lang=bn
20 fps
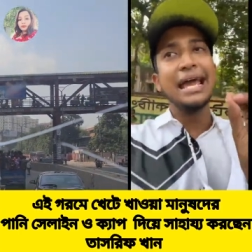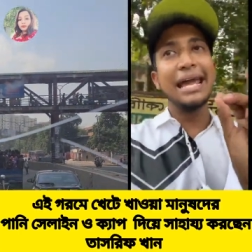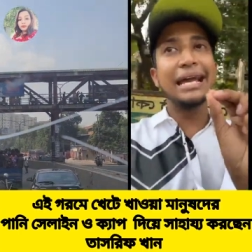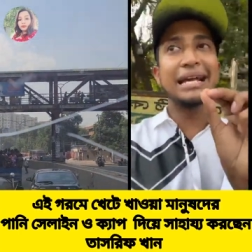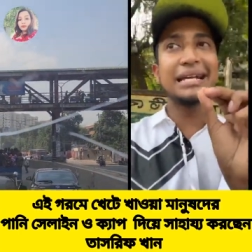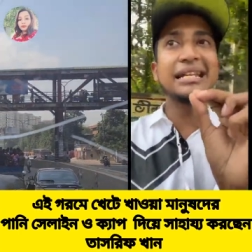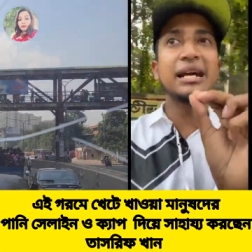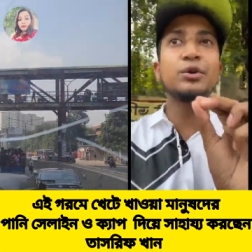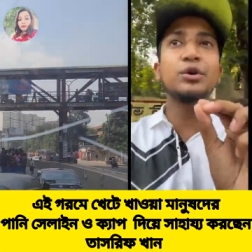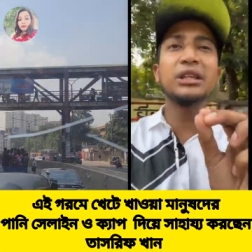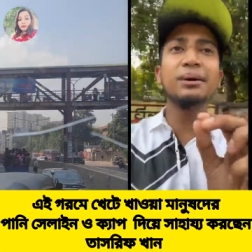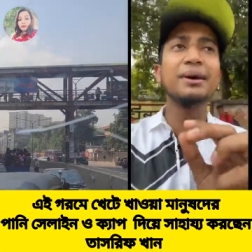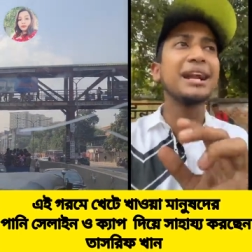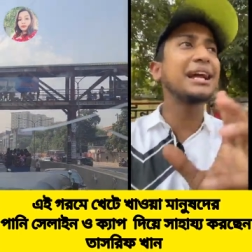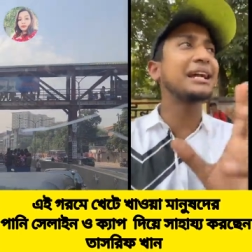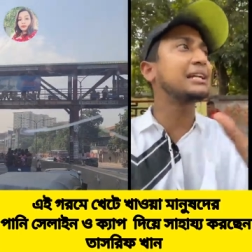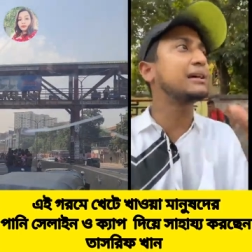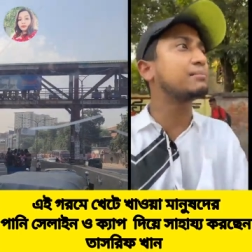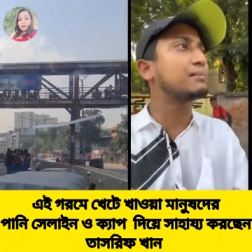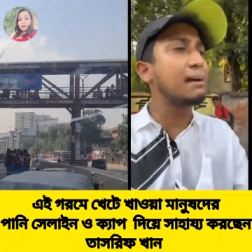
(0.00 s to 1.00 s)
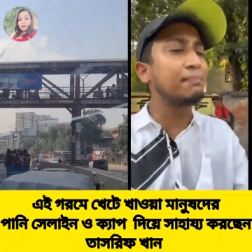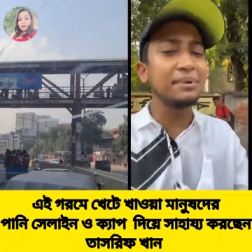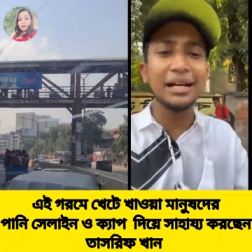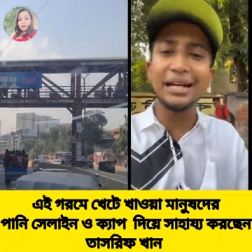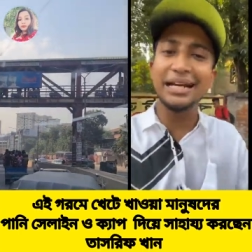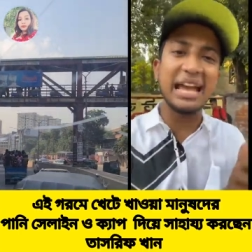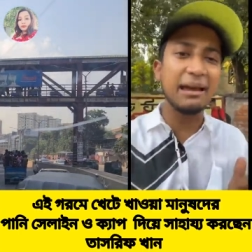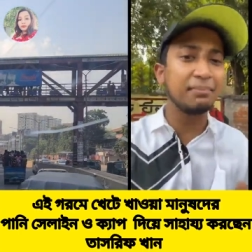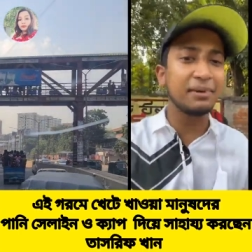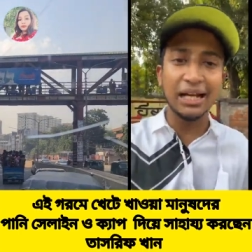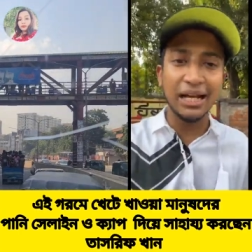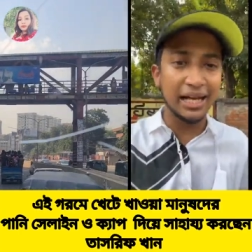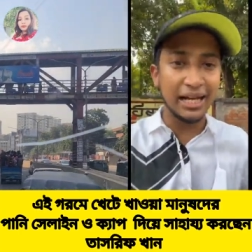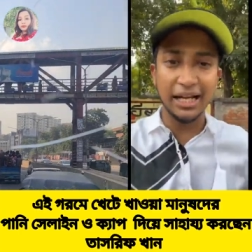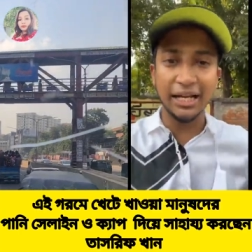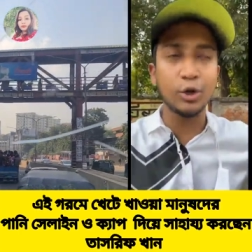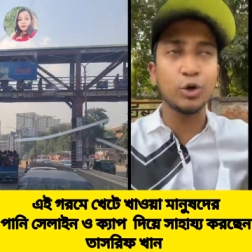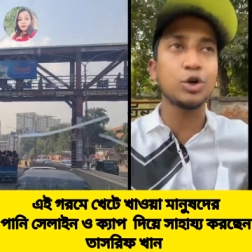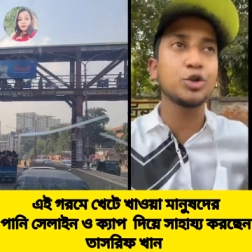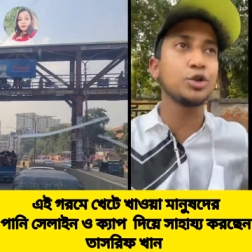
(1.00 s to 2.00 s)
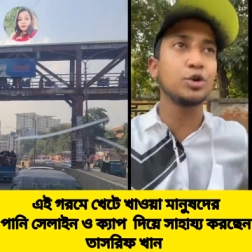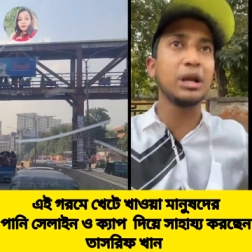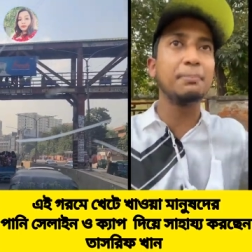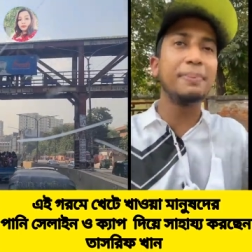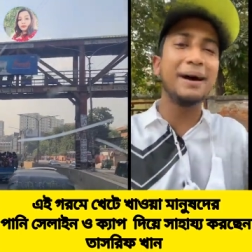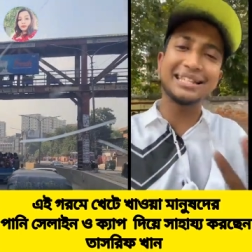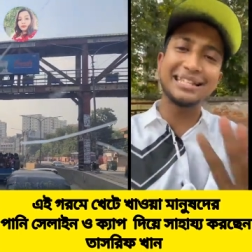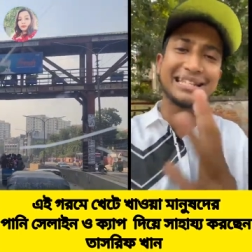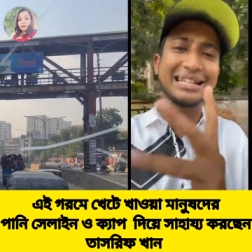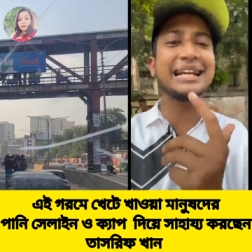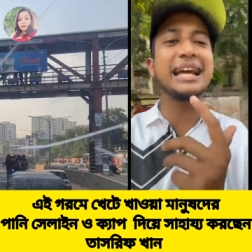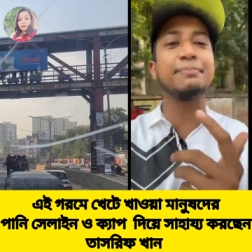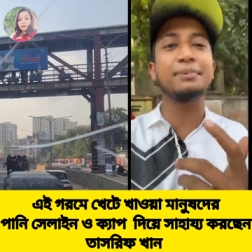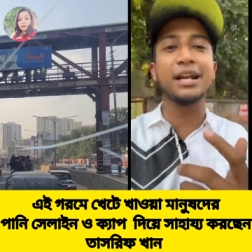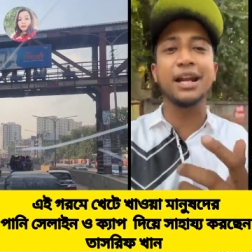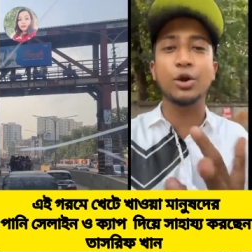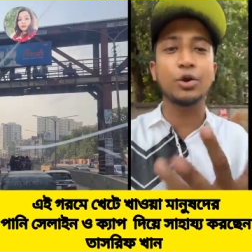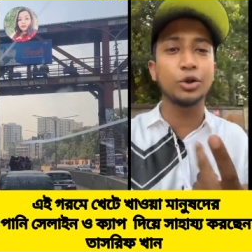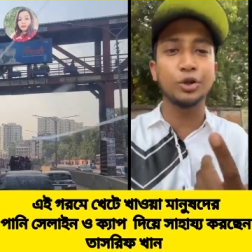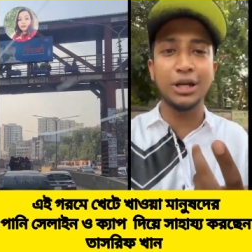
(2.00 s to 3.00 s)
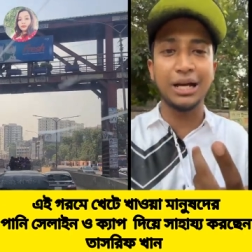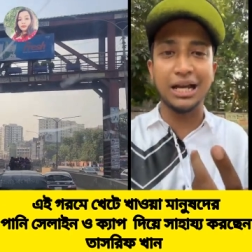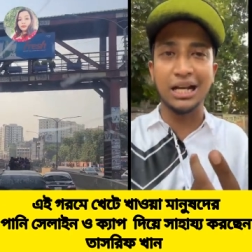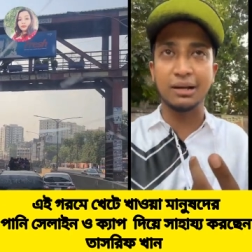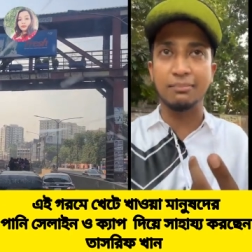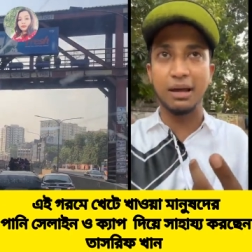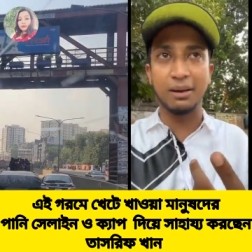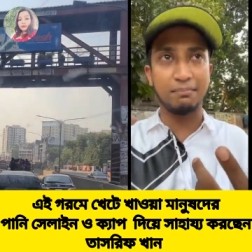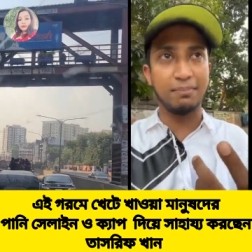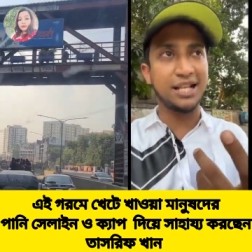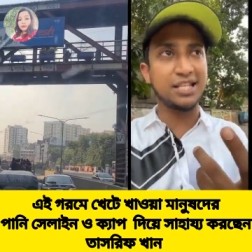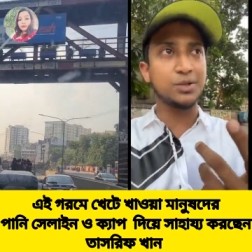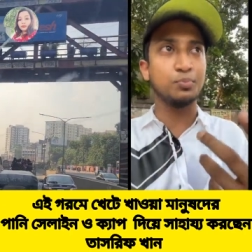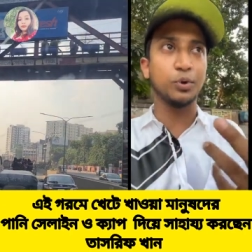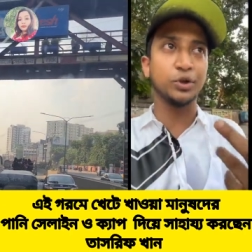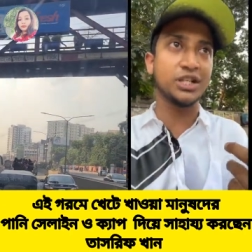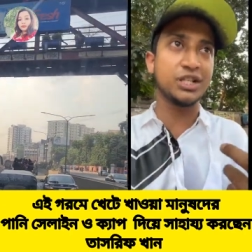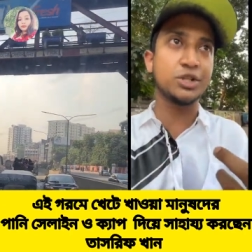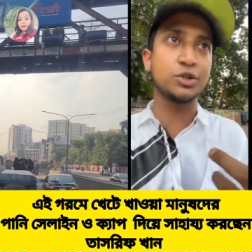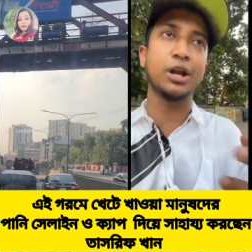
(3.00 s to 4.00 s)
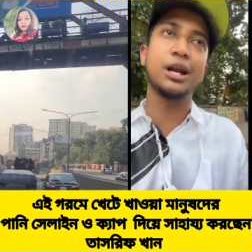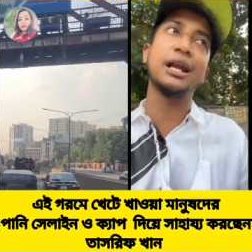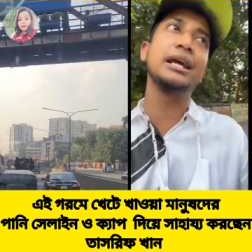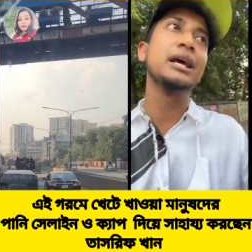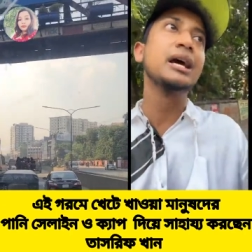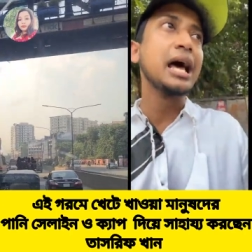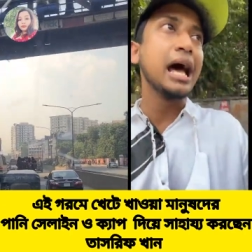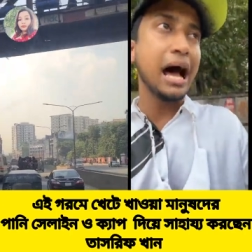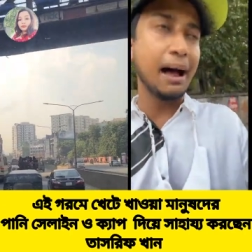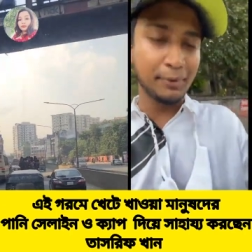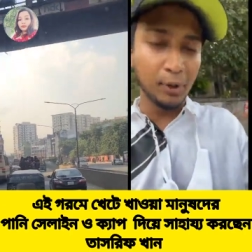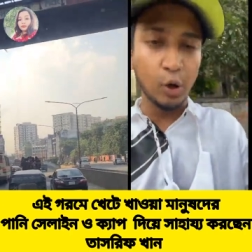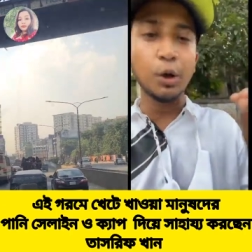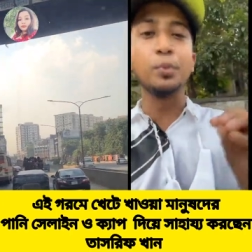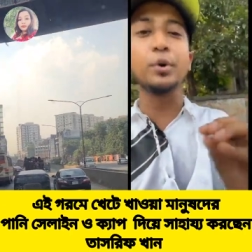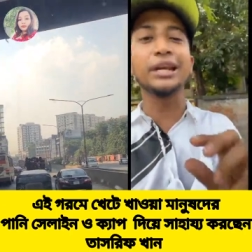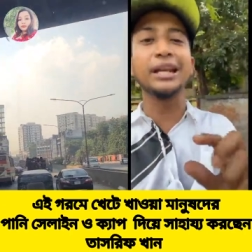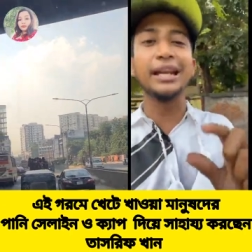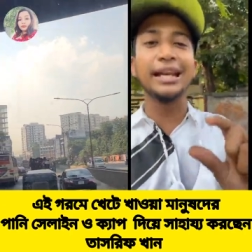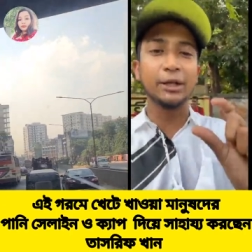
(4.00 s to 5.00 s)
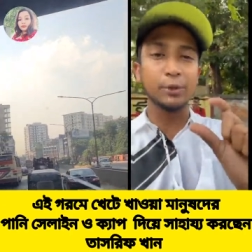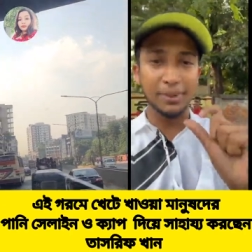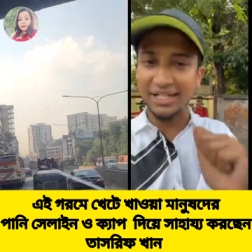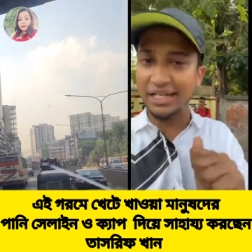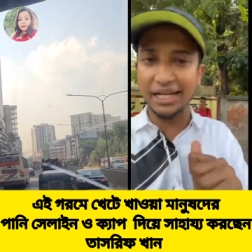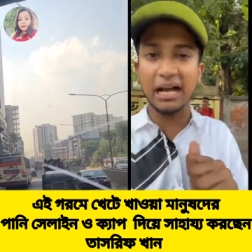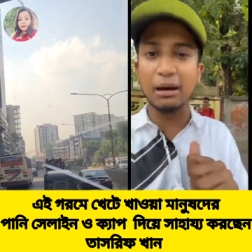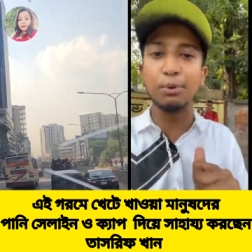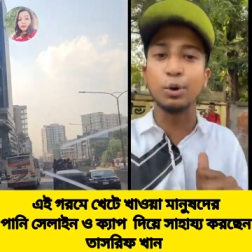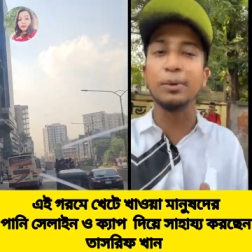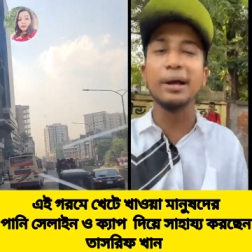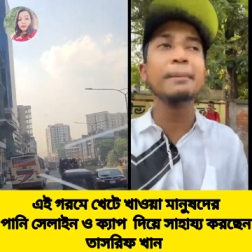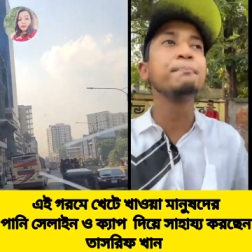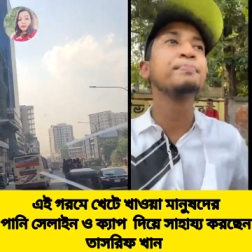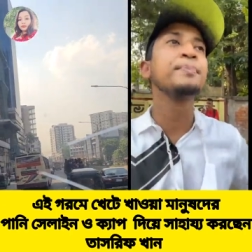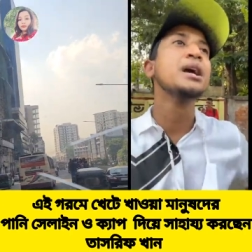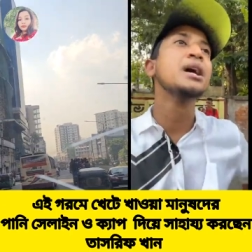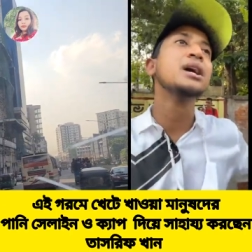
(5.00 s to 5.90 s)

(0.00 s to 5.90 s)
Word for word: এই কাজটা করতে পারেন একটা আপনি একটা ক্যাব কিনে নেন একটু কষ্ট করে পাঁচটা ক্যাব কিনে কত টাকা লাগবে পাঁচ পঁচিশ ধরেন আপনি অল্প কিনলে একটু বেশি টাকা পড়বে